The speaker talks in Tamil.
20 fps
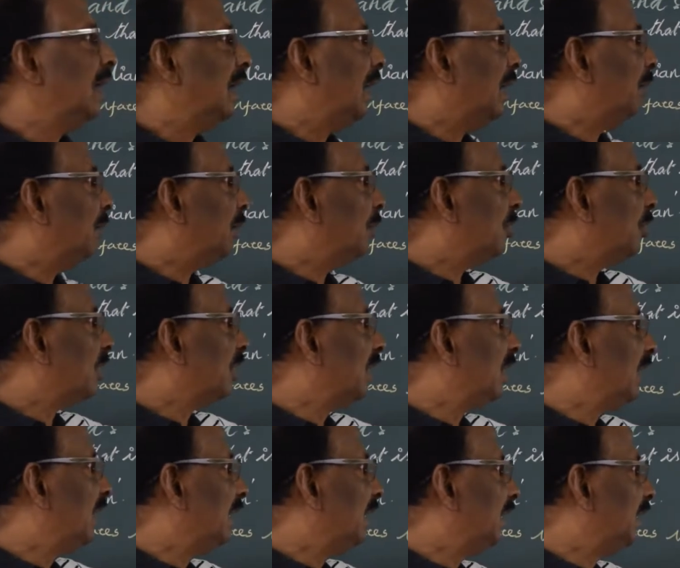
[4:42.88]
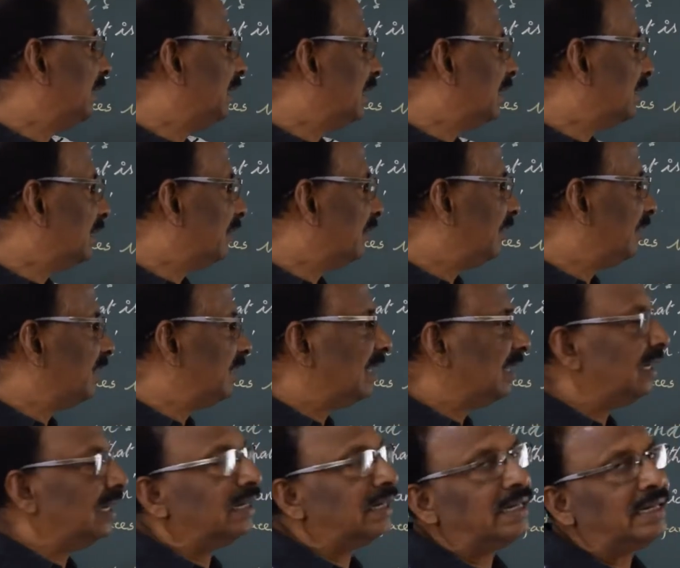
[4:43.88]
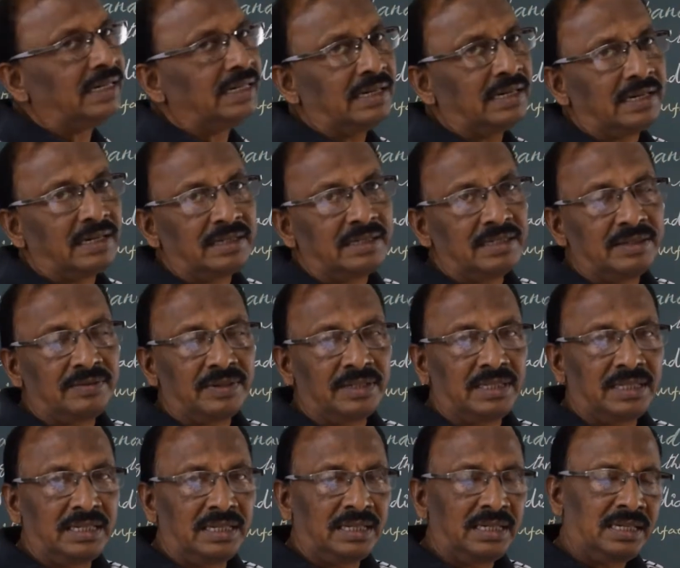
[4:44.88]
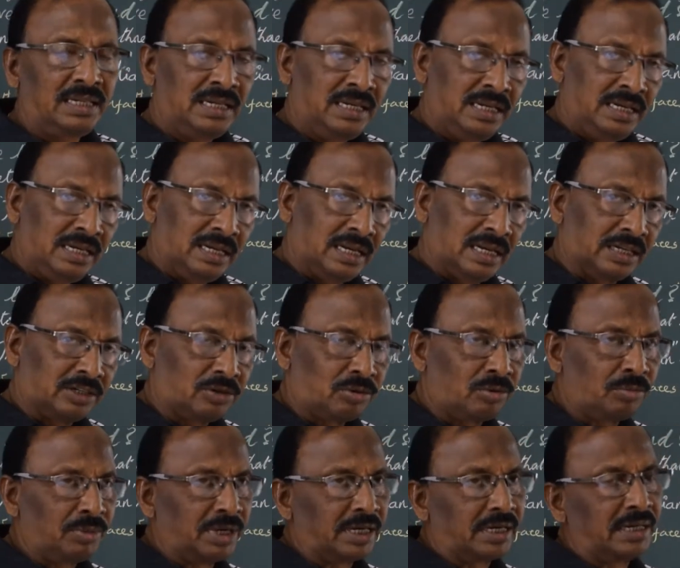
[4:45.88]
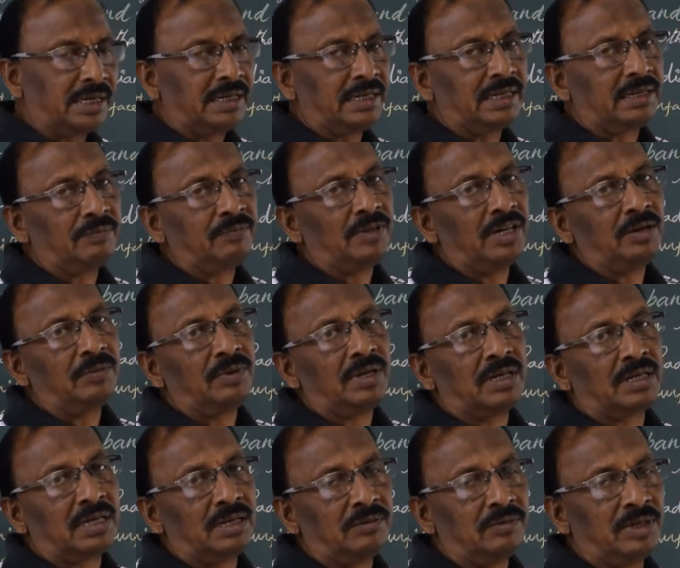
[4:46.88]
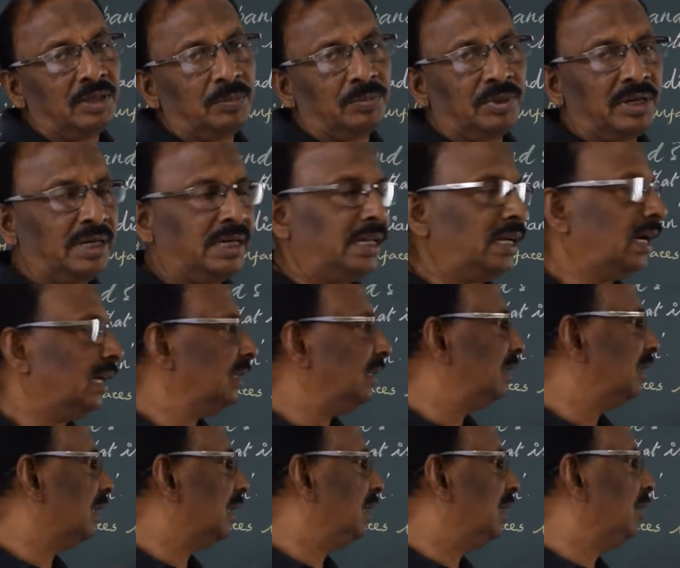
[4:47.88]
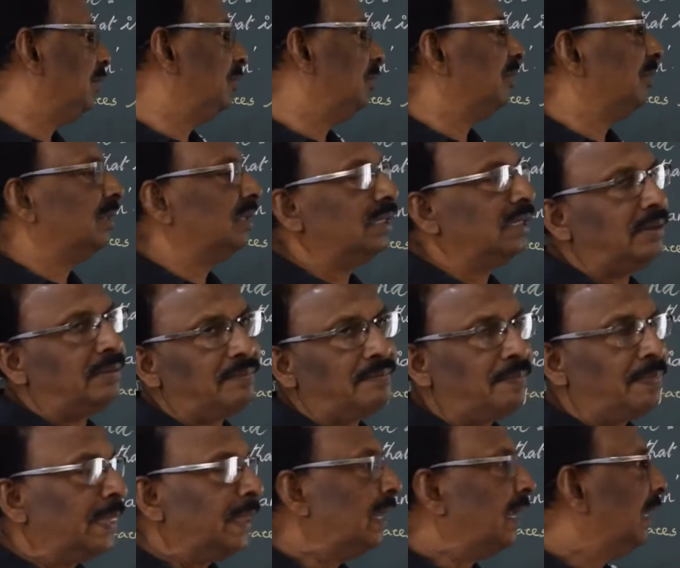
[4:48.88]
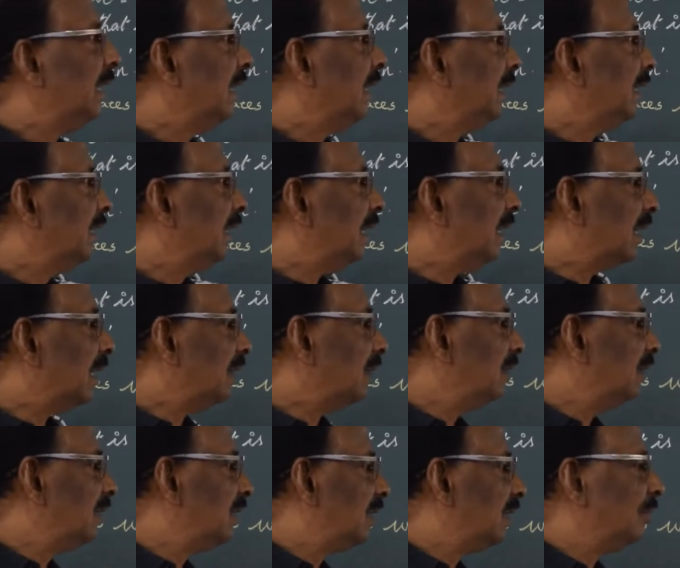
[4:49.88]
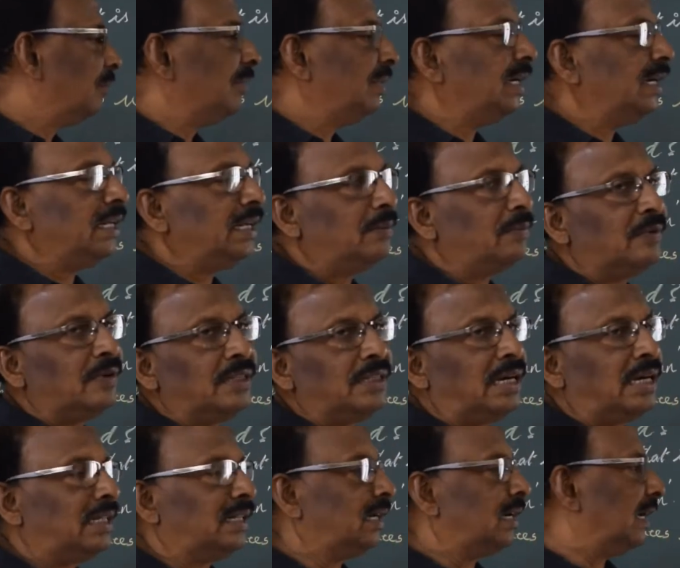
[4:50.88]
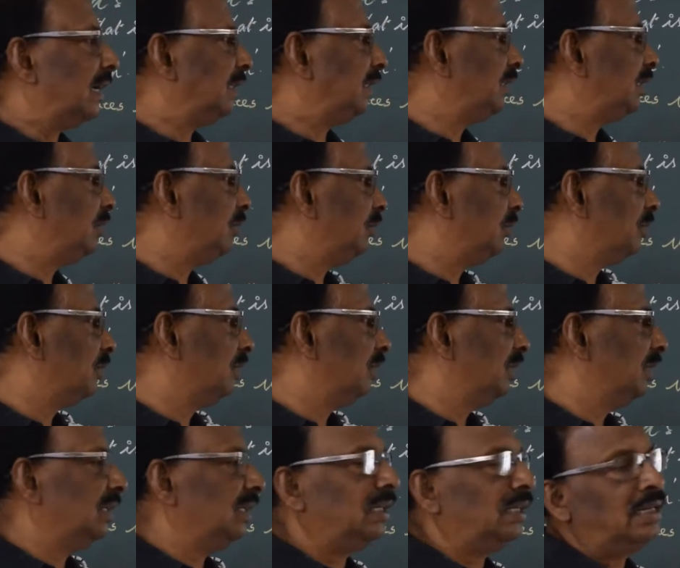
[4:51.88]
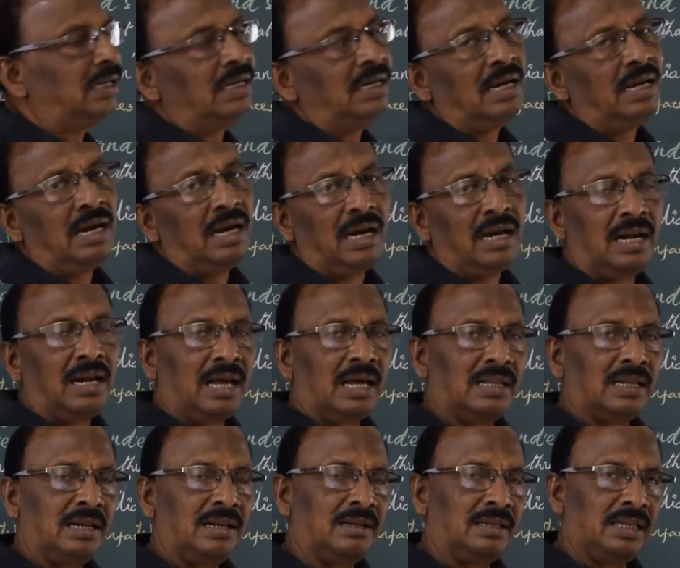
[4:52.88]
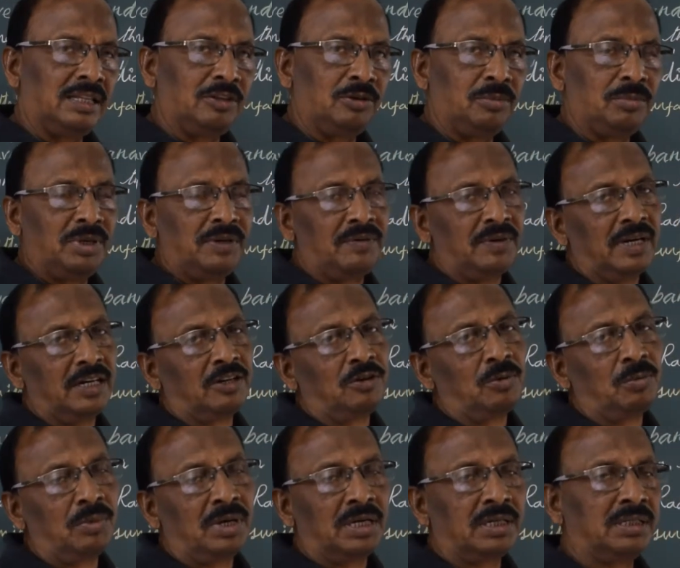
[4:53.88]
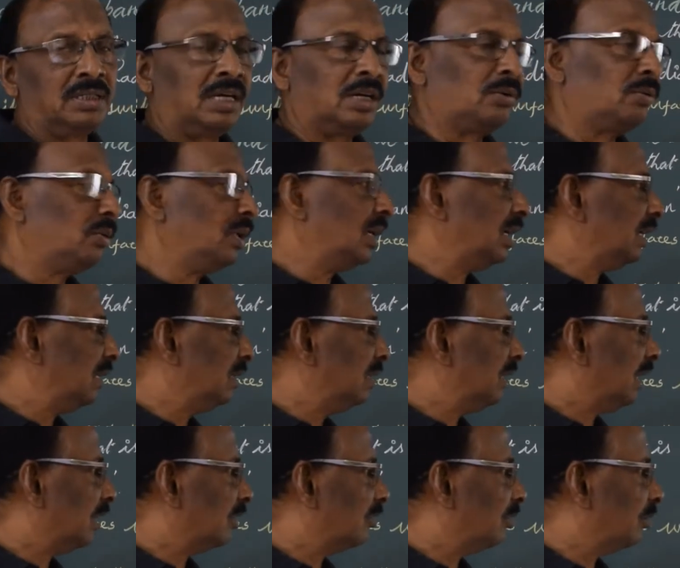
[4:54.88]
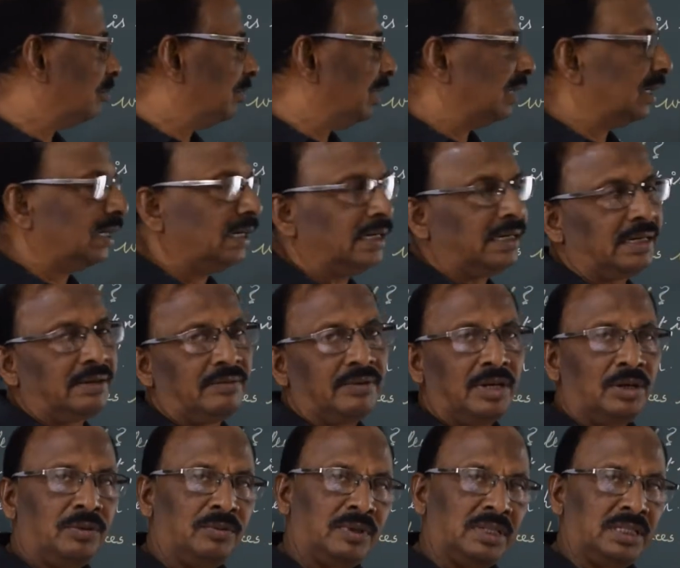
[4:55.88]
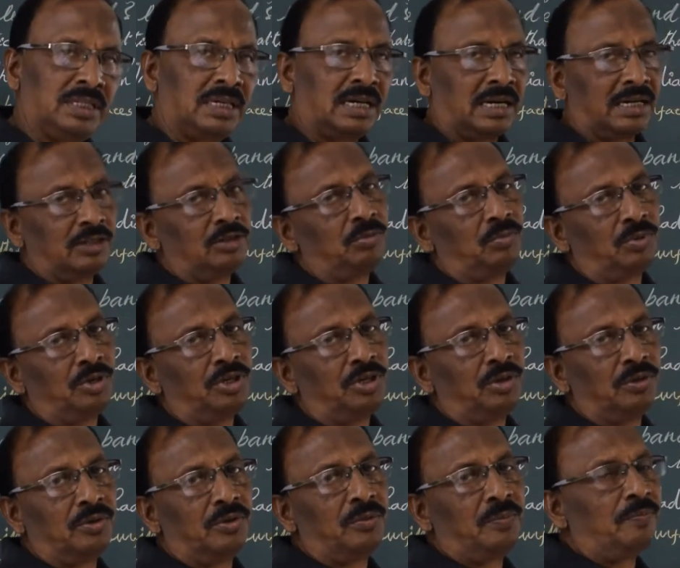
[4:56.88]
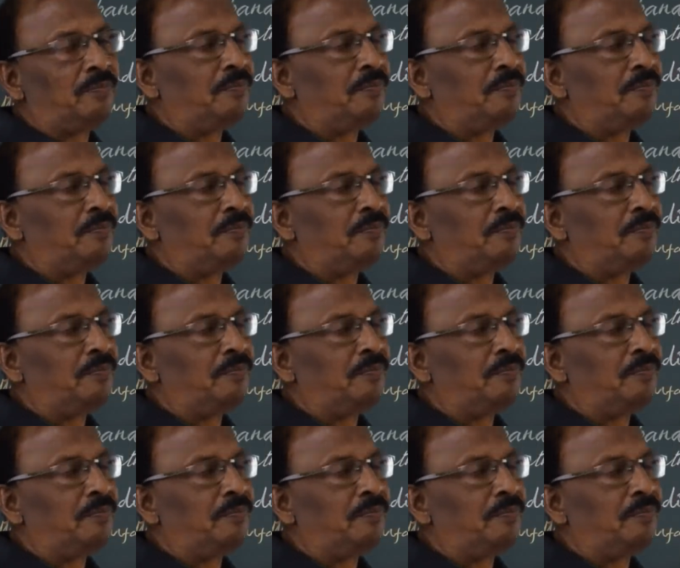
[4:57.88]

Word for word: அப்போ முதல்ல இந்த சர்ஃபேஸில் ஹீட் எனர்ஜி வந்து எலக்ட்ரோ மேக்னட்டிக் வேவாக கன்வெர்ட் பண்ணி அது தள்ளி கொடுது இந்த ரெண்டாவது இருக்கிற மீடியம் வந்து அதை கடத்தி கொடுக்குது இல்லை அதில் எதுவுமே வேக்கமாக இருந்தால் கூட அது எலக்ட்ரோ மேக்னட்டிக் வேவ் வந்து கடந்து போயிடும்